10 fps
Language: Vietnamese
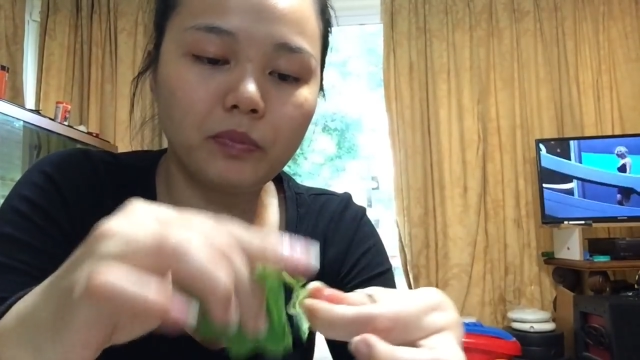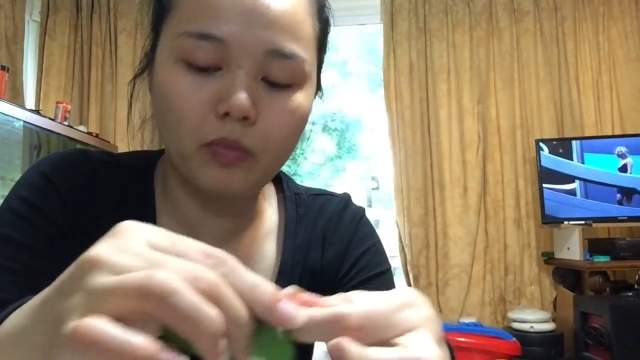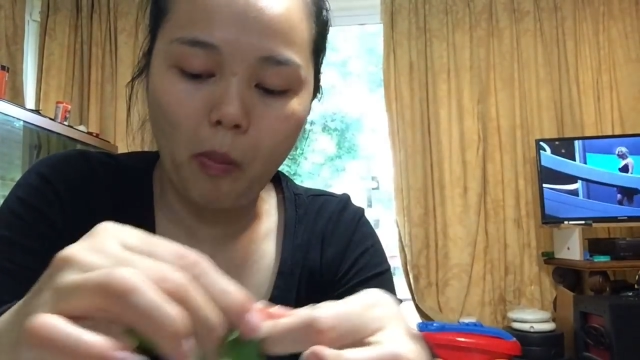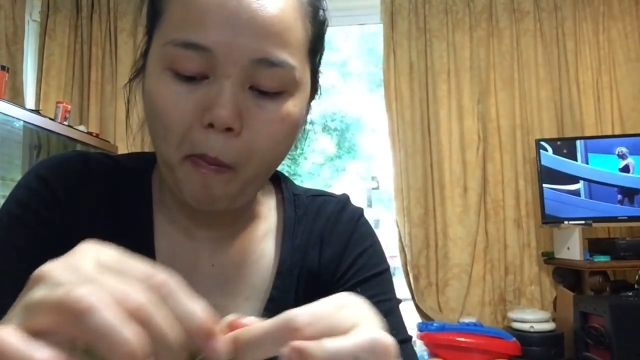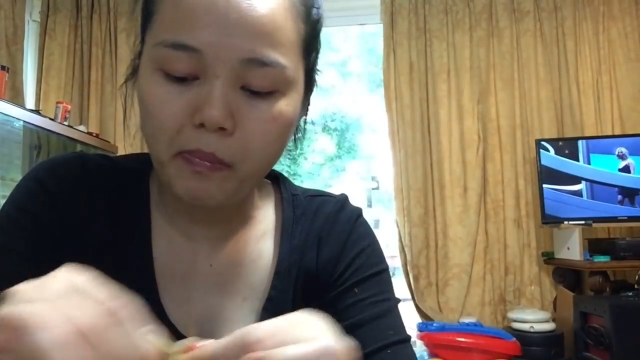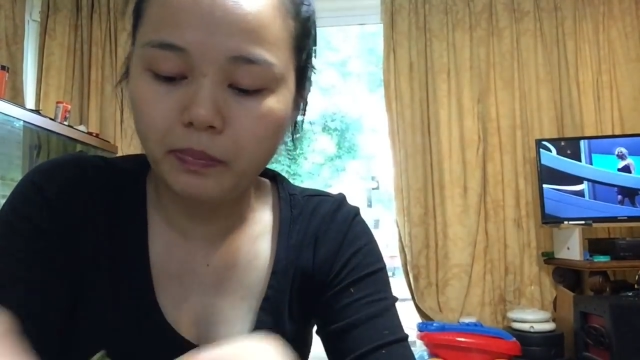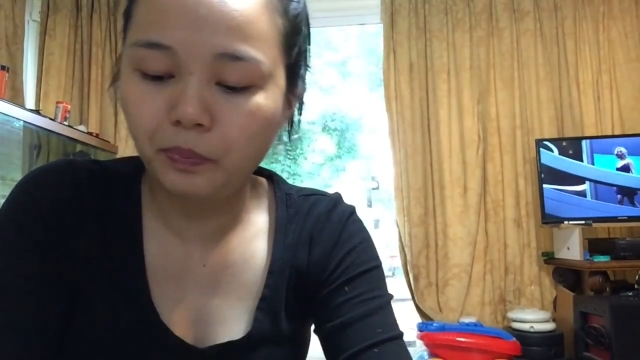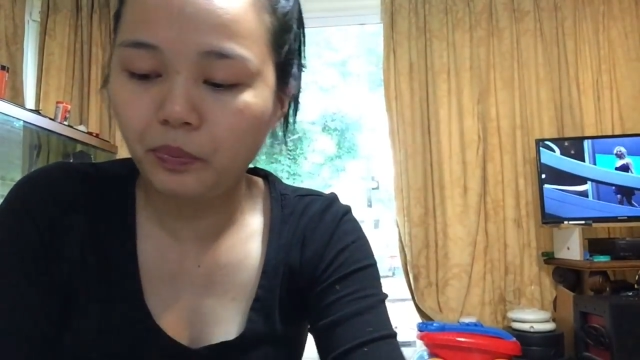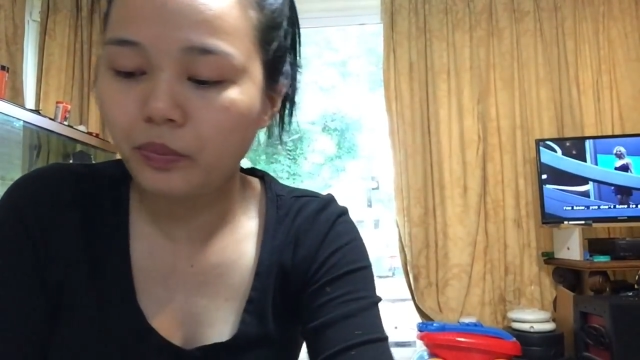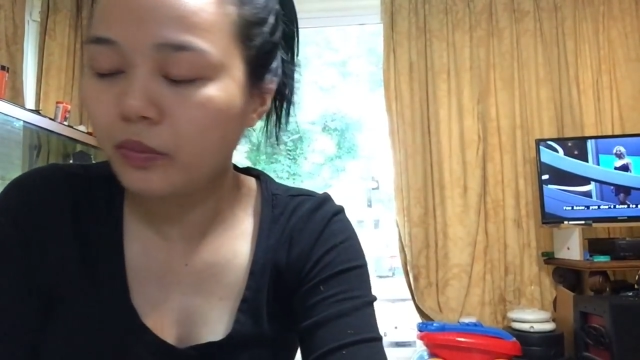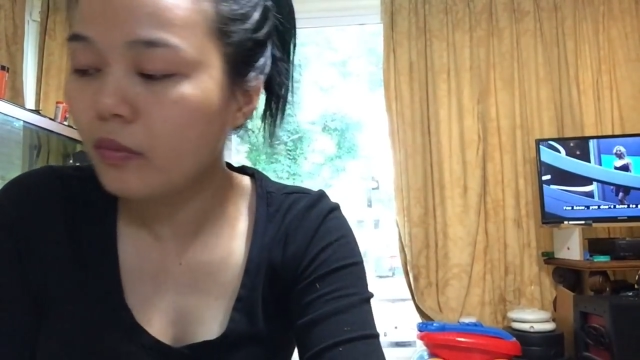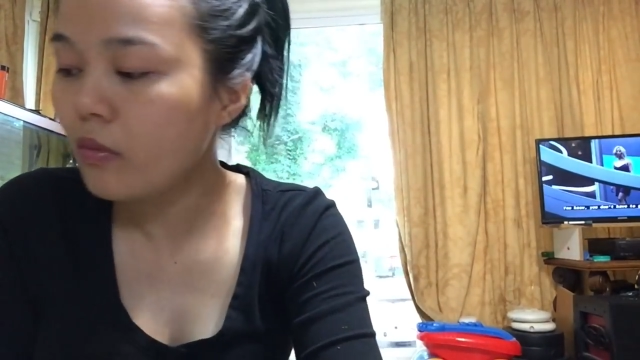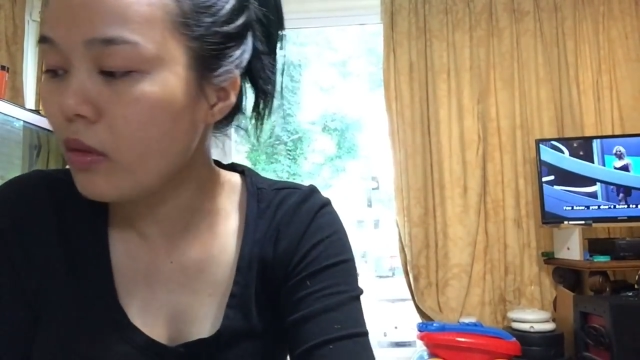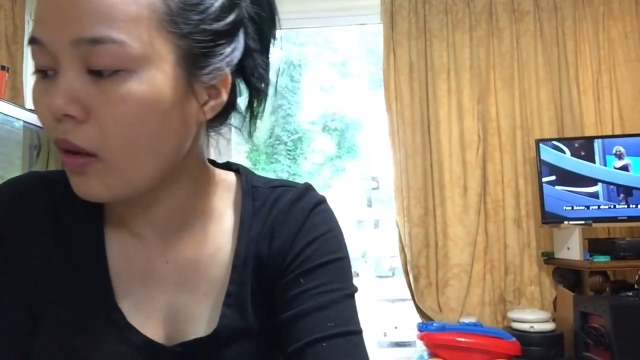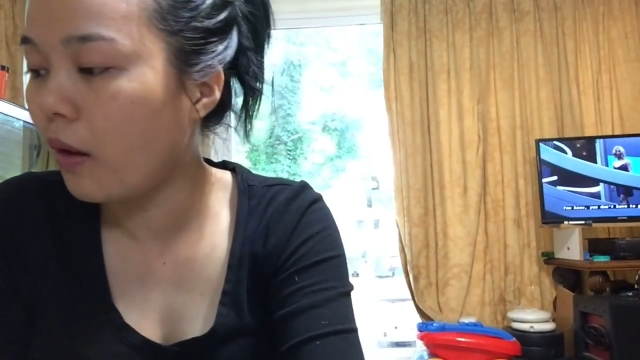Ừ. Ừ, e.
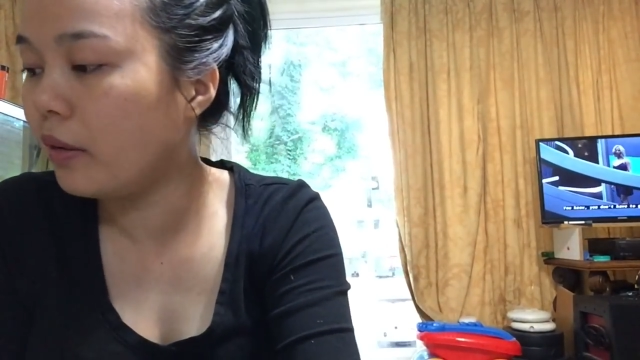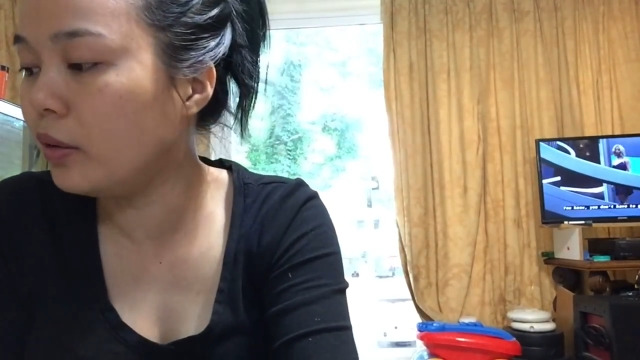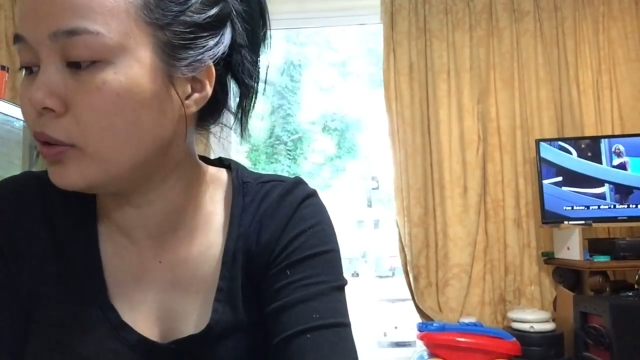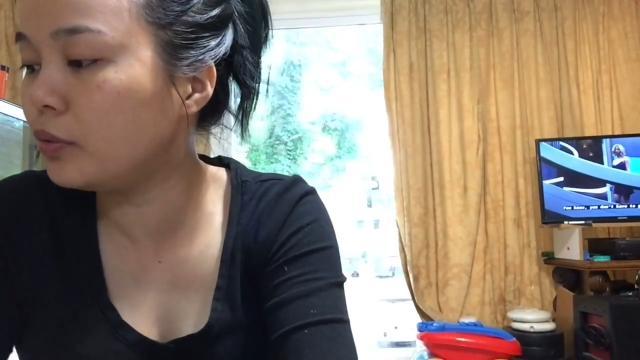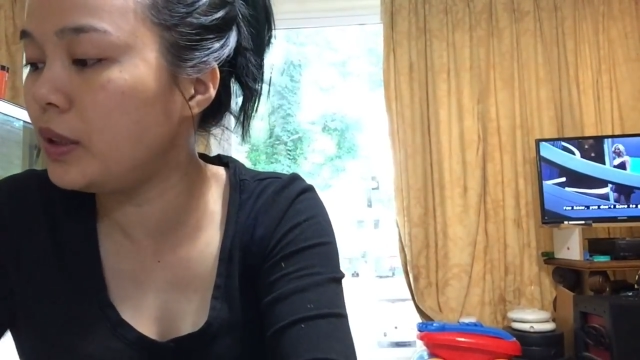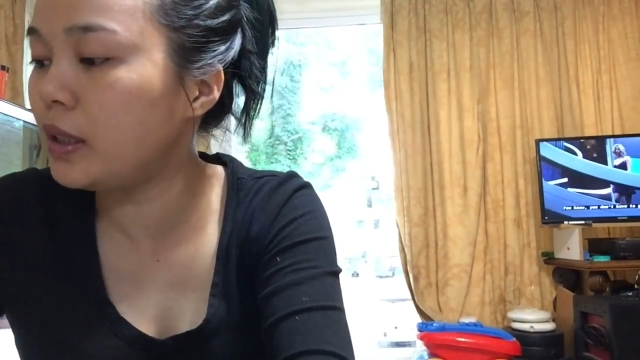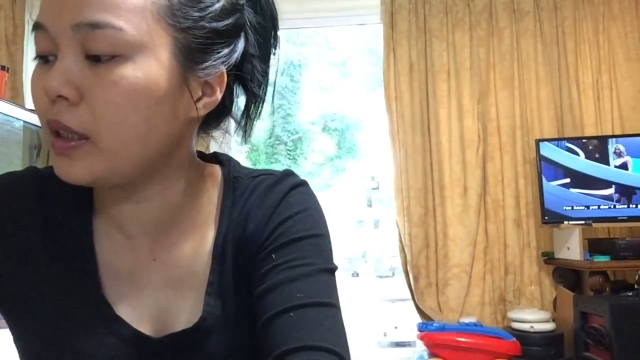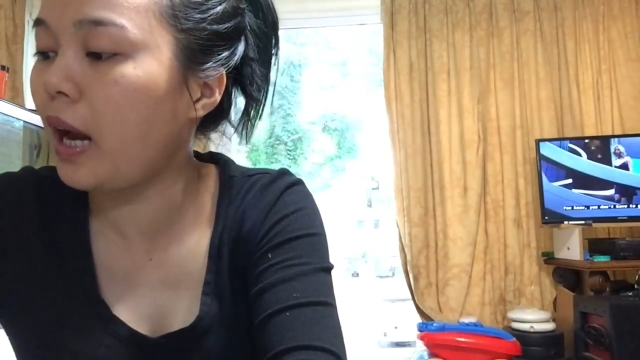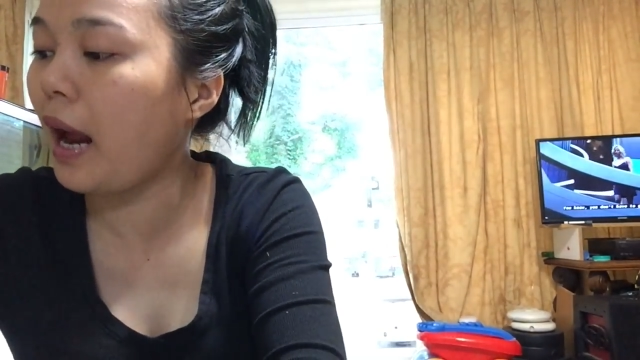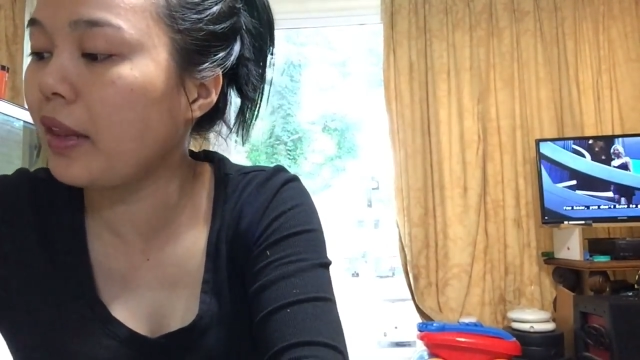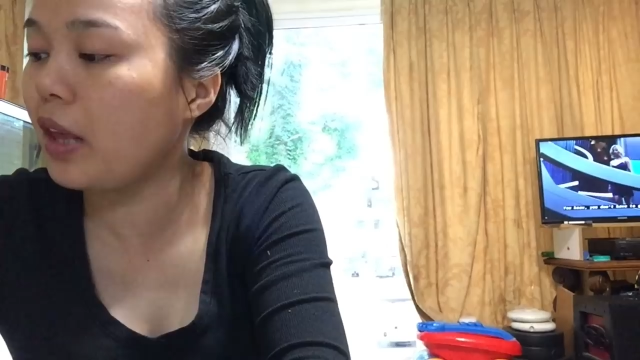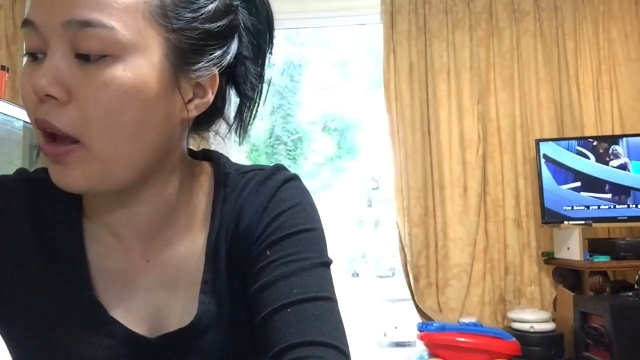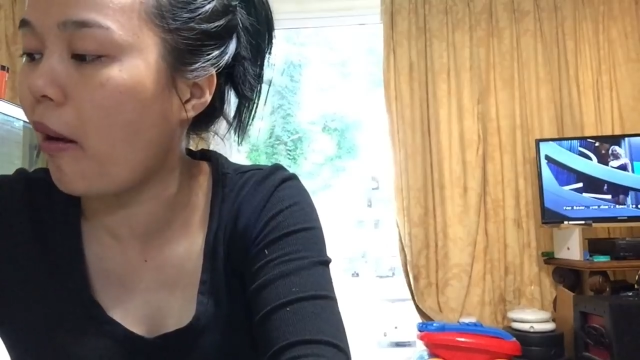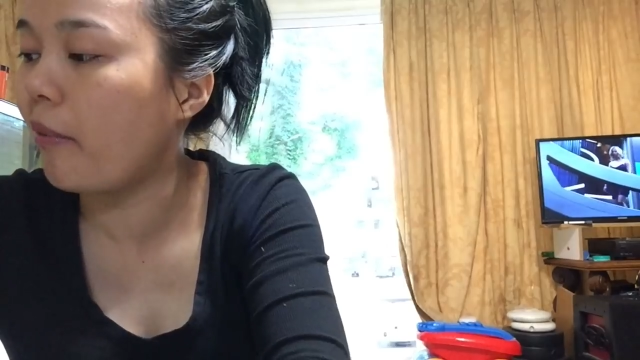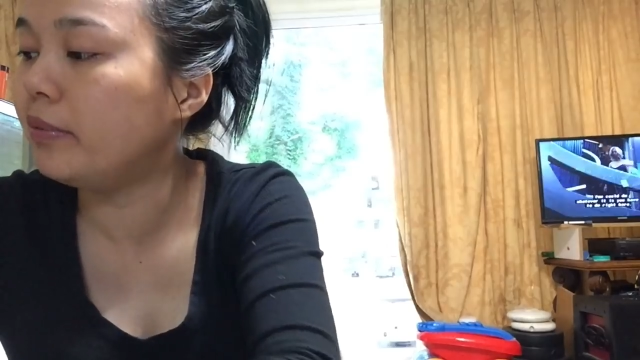Lưu vết cá
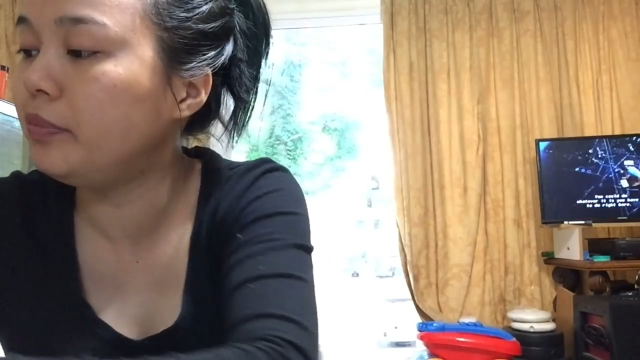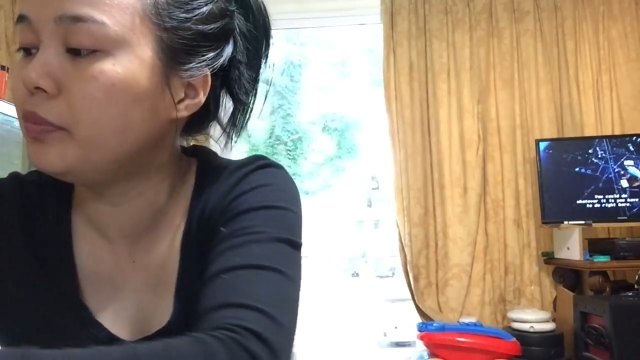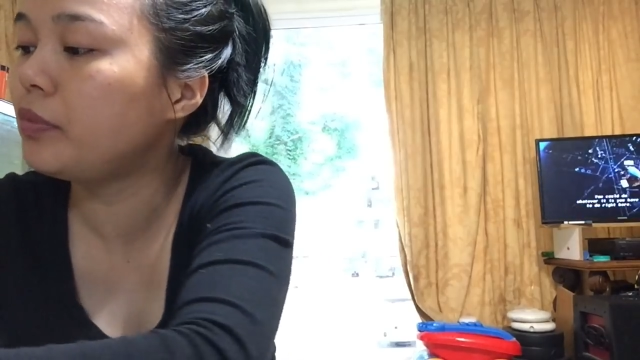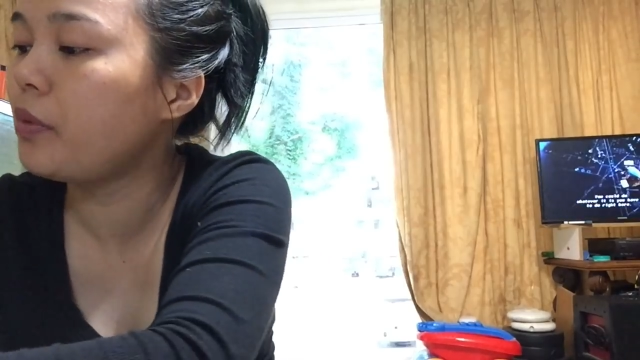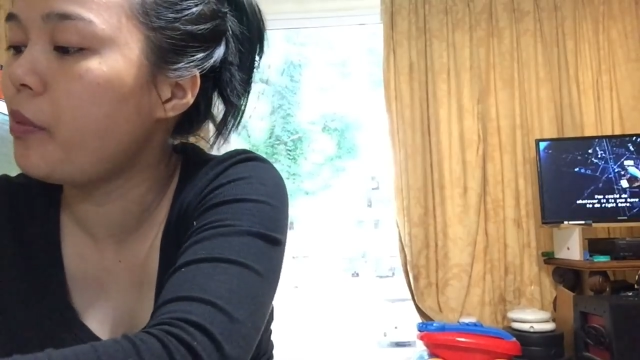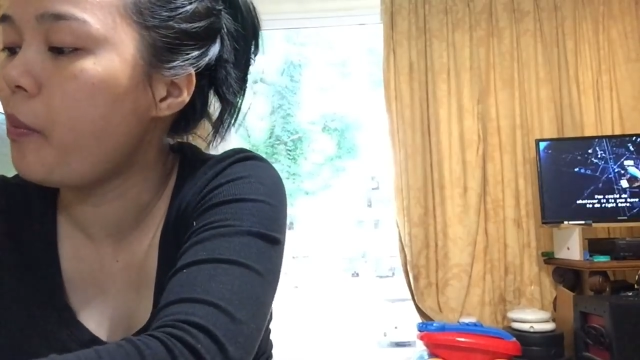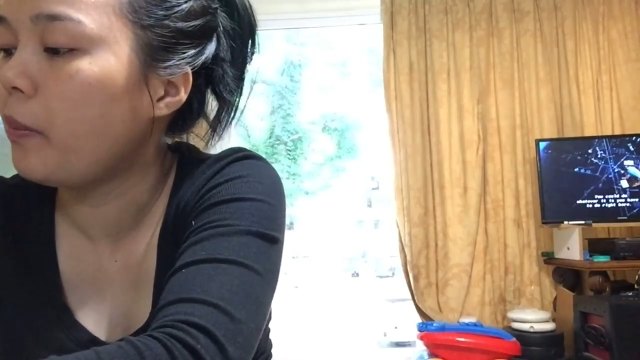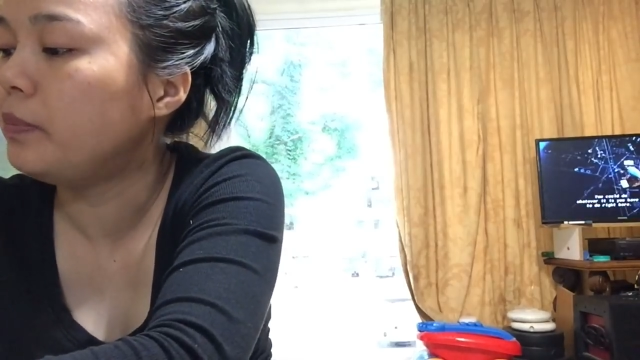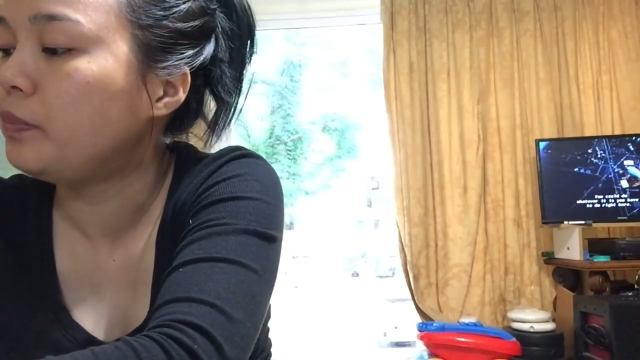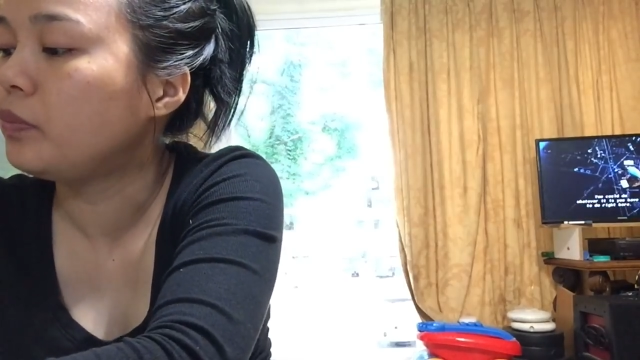chiên. Cá chiên.